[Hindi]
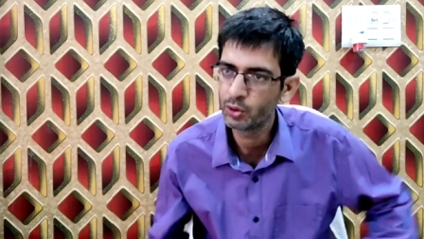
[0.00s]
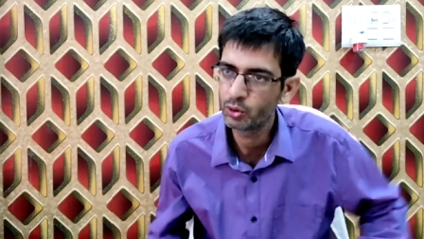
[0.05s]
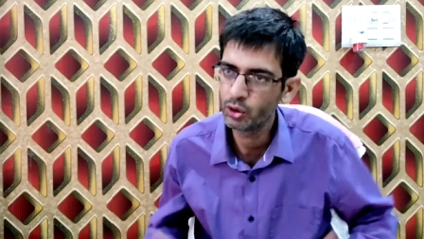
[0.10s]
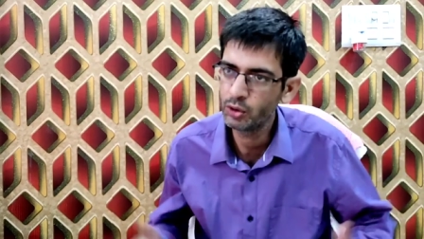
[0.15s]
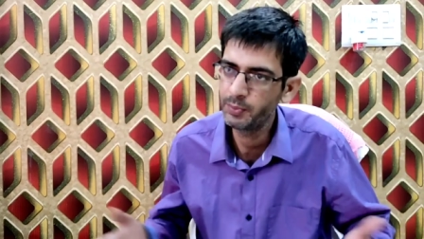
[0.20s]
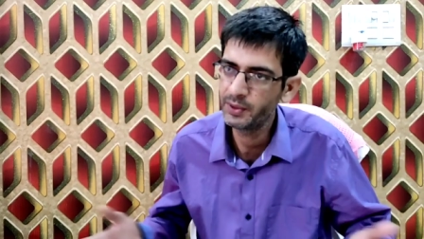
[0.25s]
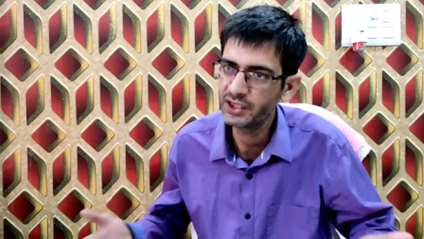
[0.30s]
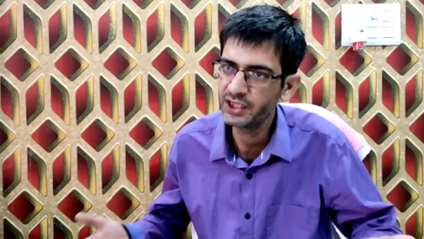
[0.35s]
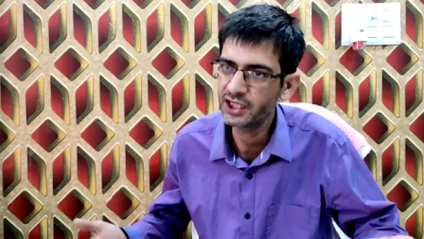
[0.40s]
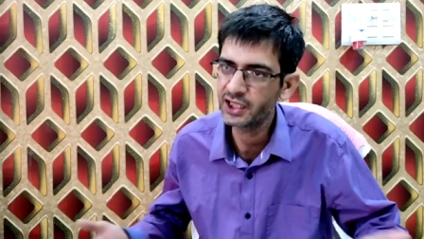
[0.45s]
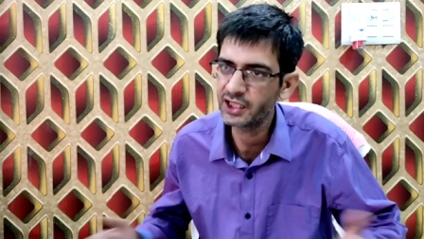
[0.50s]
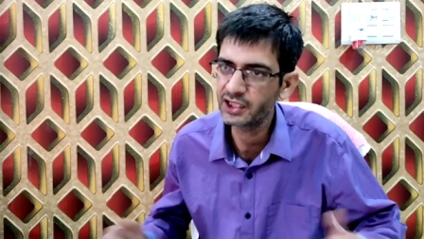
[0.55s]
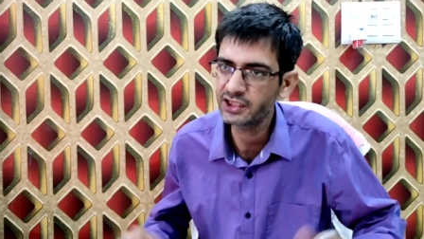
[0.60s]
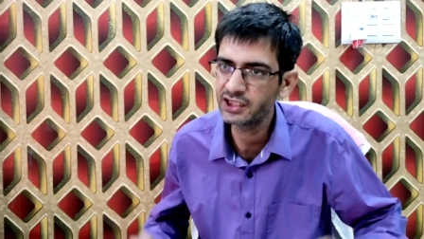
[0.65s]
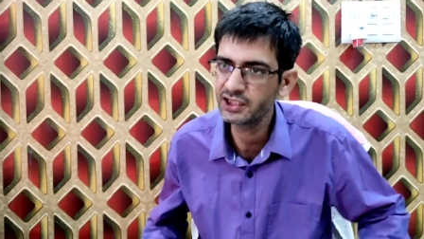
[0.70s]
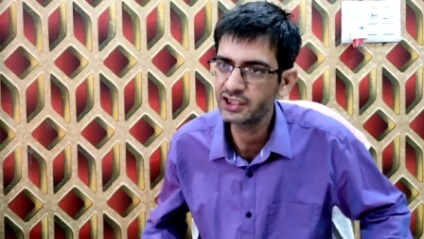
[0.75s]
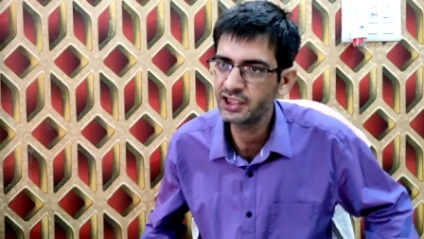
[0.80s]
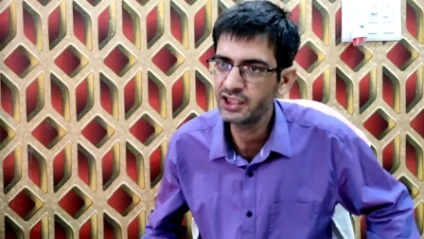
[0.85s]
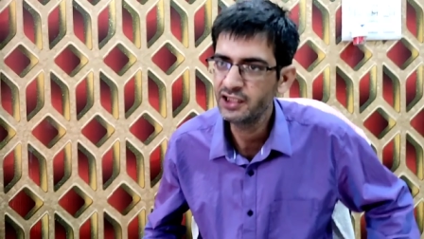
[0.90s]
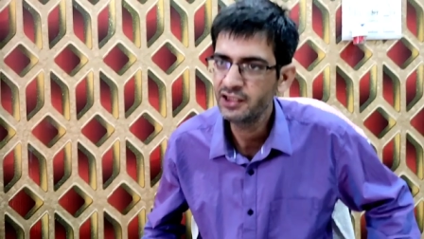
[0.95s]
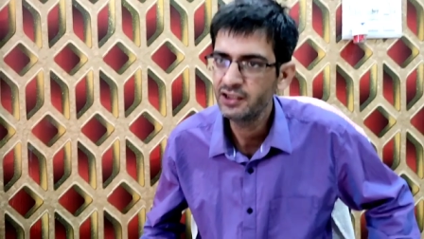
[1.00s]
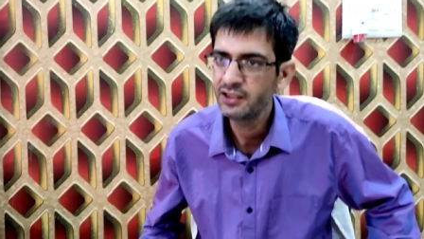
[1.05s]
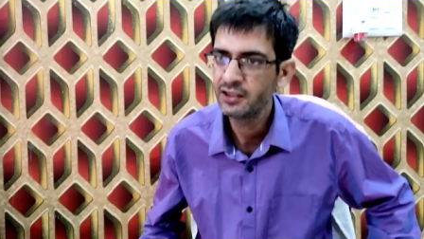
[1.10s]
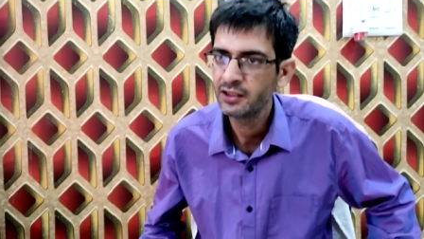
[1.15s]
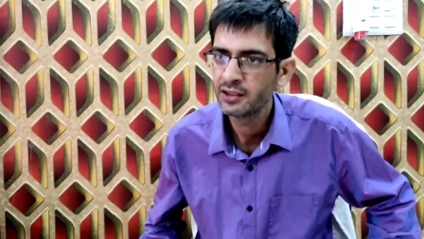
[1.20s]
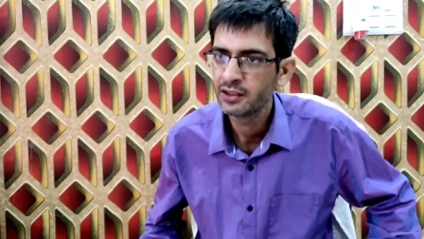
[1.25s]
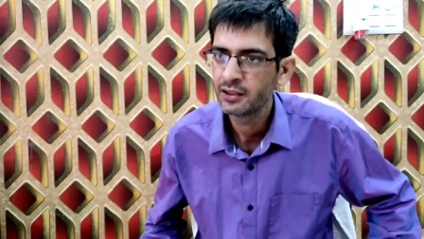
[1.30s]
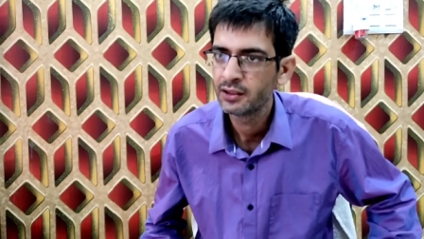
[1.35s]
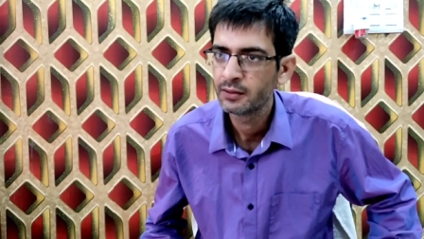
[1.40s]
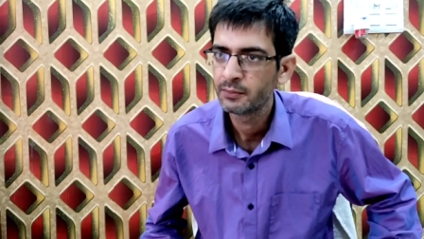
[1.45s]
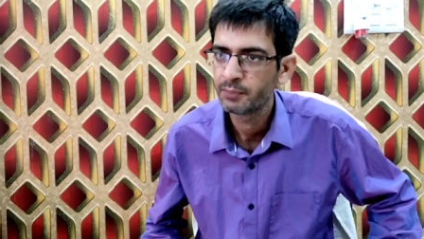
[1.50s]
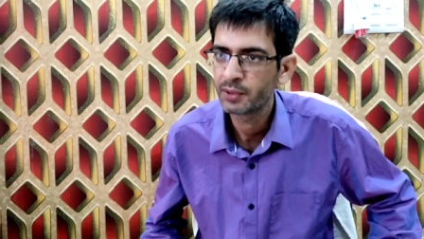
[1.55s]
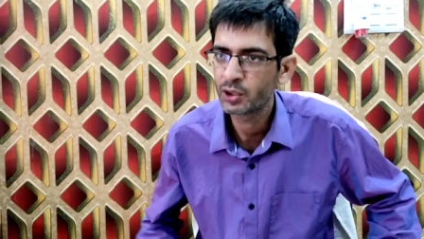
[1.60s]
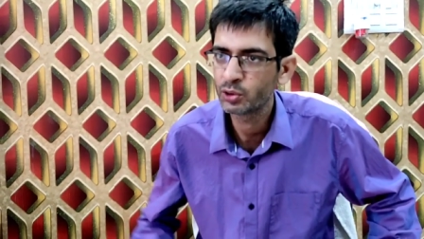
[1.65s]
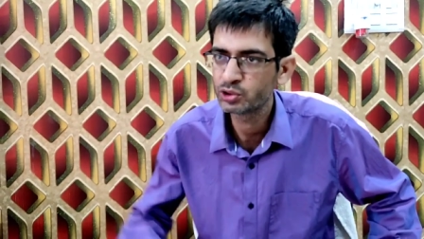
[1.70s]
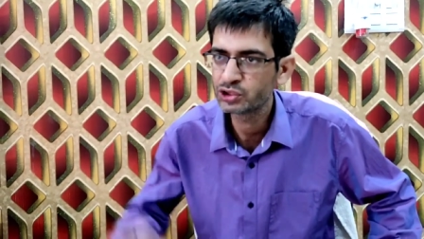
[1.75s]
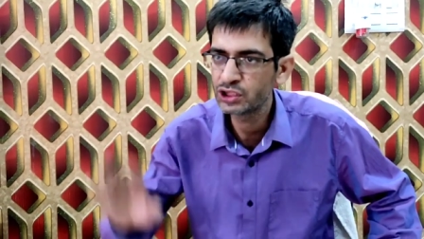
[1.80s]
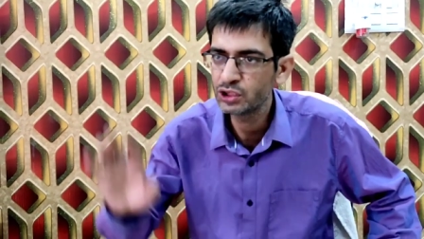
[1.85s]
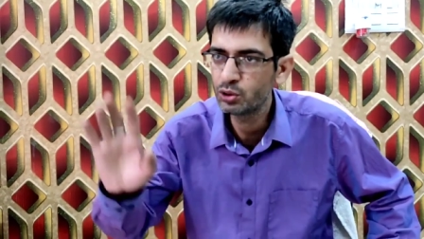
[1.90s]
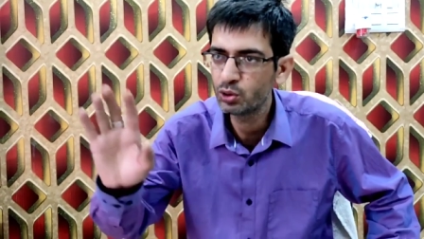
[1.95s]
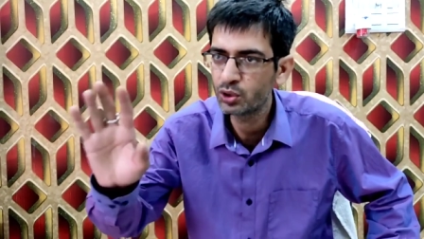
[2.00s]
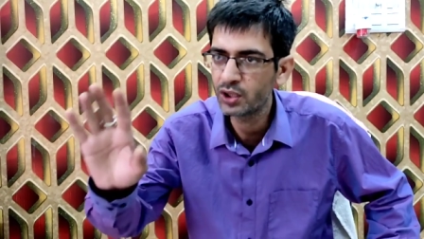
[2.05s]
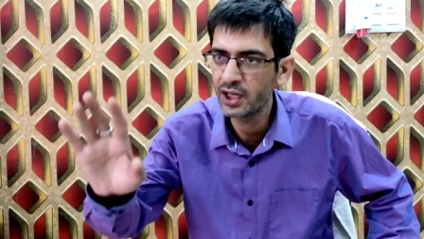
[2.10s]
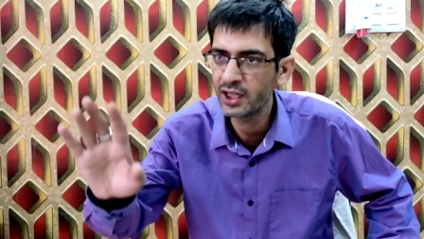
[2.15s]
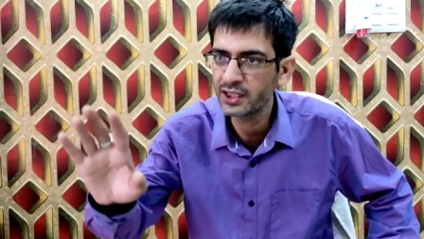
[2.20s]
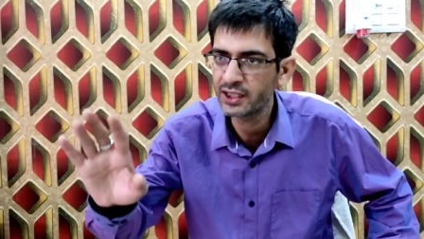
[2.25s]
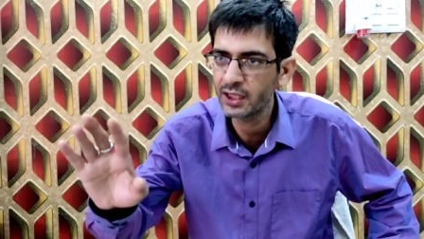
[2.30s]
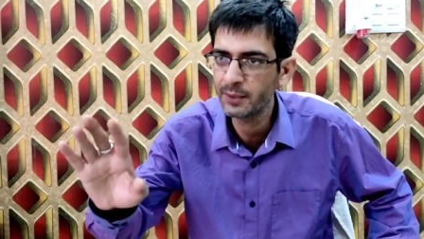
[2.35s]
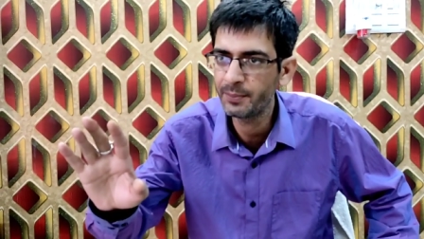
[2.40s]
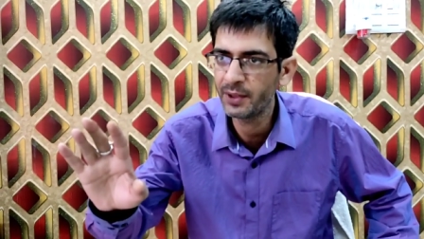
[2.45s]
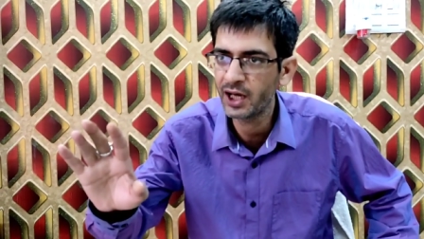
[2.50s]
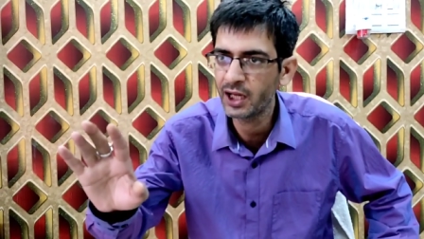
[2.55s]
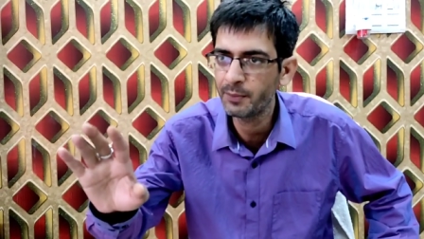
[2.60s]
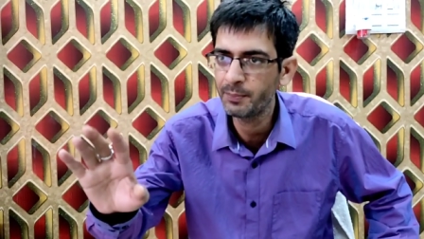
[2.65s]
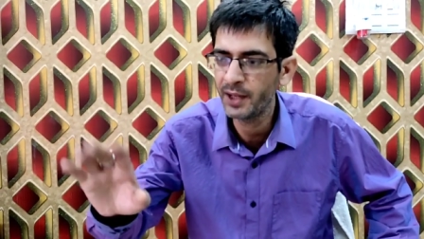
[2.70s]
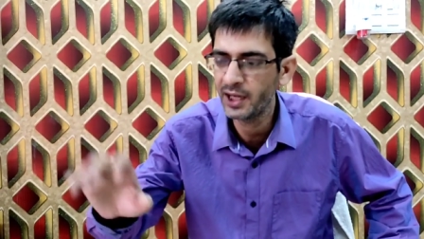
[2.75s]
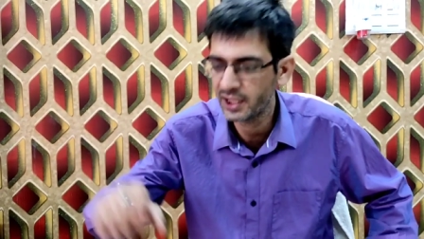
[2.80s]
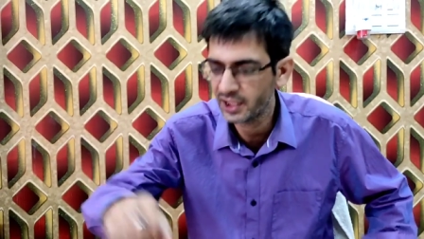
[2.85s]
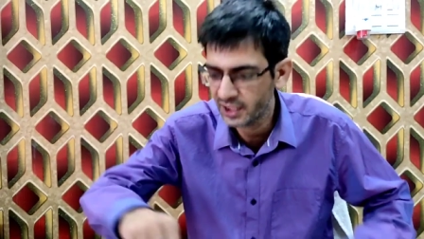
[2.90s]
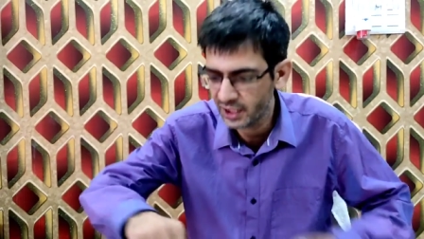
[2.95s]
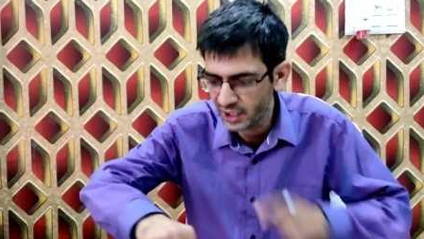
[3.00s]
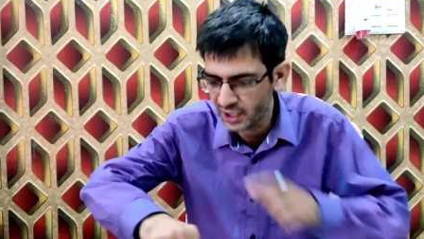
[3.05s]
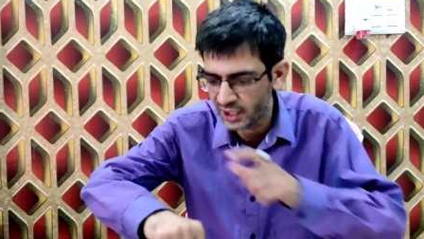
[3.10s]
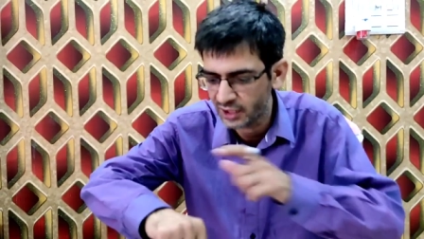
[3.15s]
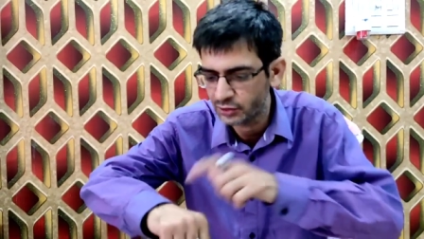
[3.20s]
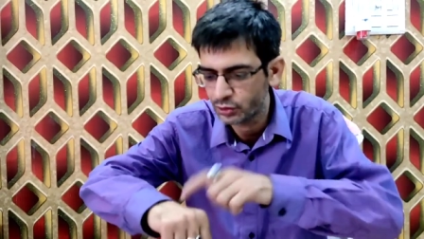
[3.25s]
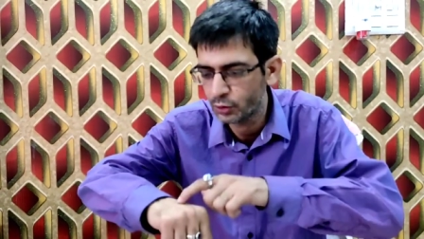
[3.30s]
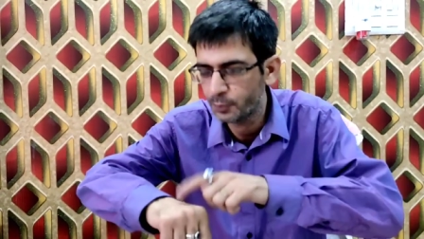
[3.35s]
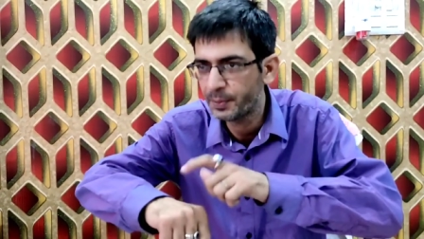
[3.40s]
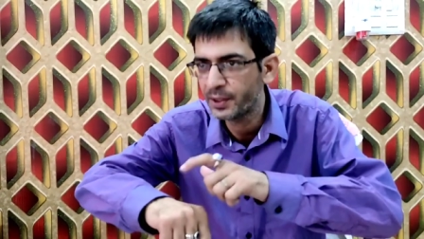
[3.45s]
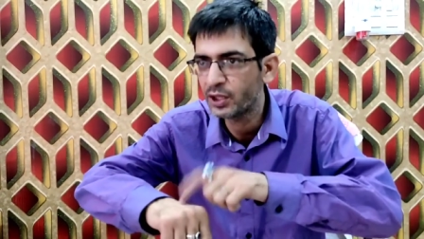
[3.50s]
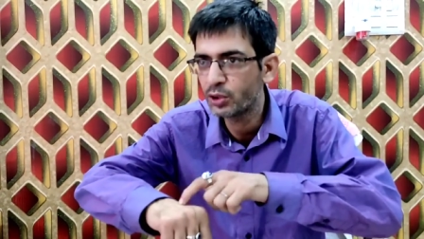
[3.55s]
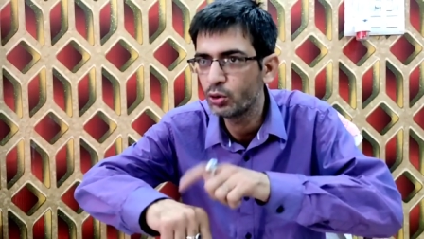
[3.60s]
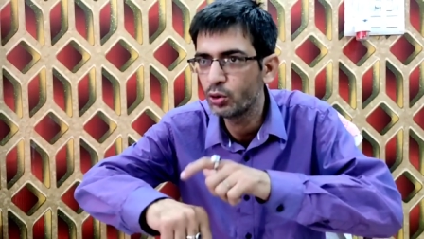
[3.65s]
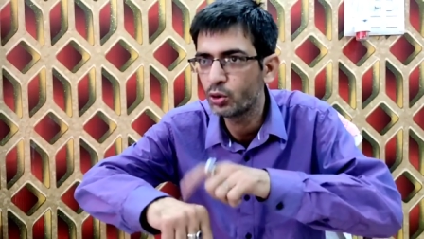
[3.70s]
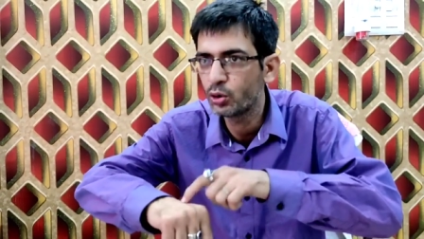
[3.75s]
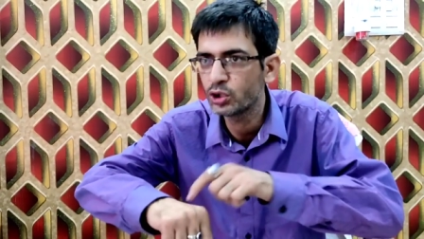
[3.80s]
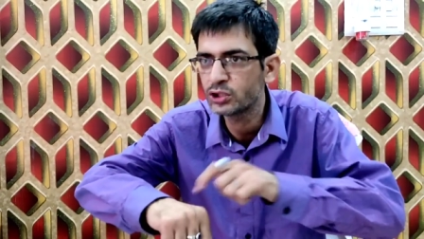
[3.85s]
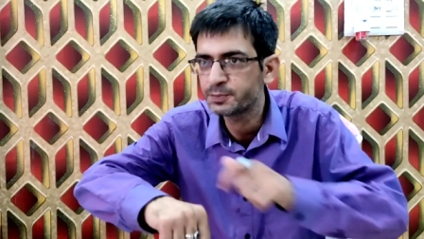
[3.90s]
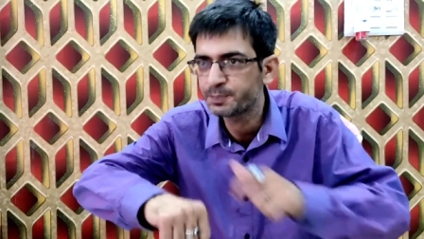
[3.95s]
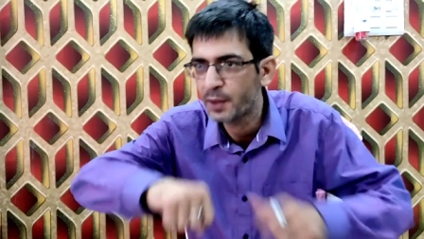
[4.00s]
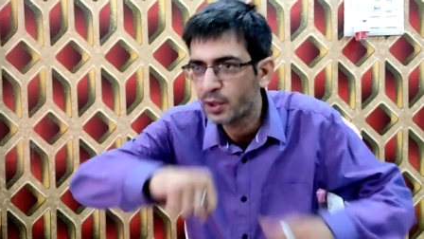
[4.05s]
बिल्कुल बंद कर दी थी पर उसी दुकान के बाहर बैठकर हाथों पर ग्लूकोज